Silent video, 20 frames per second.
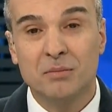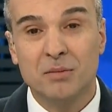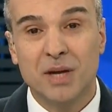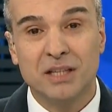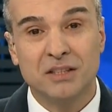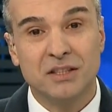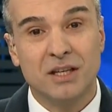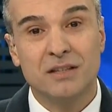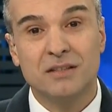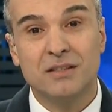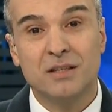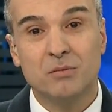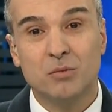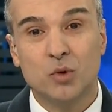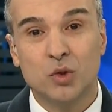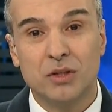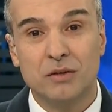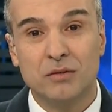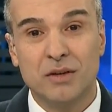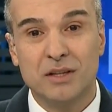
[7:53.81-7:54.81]
Bence asıl
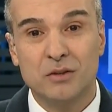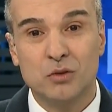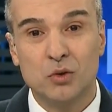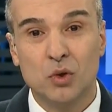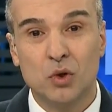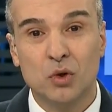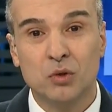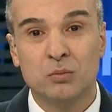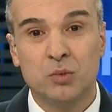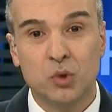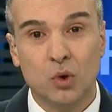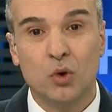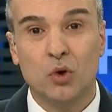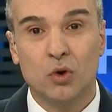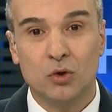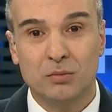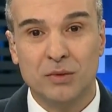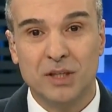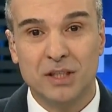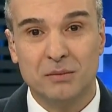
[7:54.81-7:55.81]
motivasyon bu
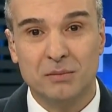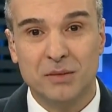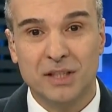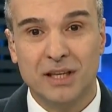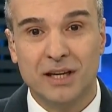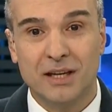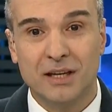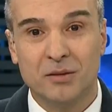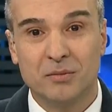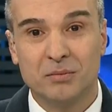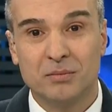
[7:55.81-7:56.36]
olmalı Mine